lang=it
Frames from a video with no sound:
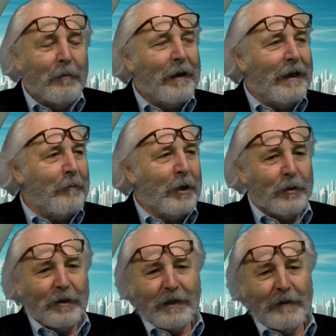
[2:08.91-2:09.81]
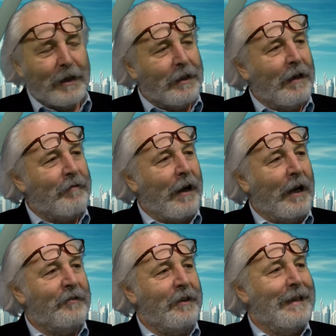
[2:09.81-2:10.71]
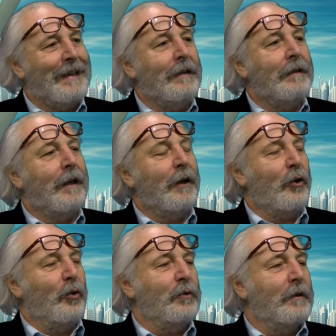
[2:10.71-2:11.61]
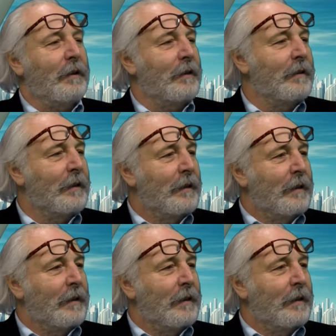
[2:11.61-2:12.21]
Mi limito a scrivere delle frasi interrotte